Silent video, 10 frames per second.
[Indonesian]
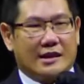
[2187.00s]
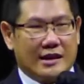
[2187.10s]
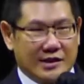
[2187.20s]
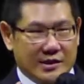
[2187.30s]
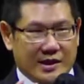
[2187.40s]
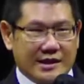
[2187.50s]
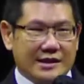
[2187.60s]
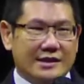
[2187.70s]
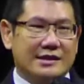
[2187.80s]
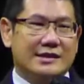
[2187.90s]
lanjut
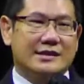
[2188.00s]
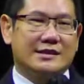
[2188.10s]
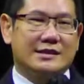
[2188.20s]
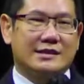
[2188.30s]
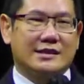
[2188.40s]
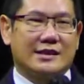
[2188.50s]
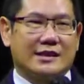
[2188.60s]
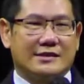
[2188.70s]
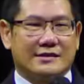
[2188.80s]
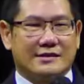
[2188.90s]
lagi. Ya.
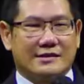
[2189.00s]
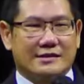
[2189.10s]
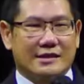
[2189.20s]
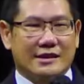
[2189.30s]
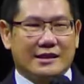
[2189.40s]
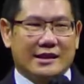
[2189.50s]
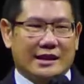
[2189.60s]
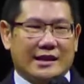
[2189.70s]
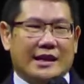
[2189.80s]
Kita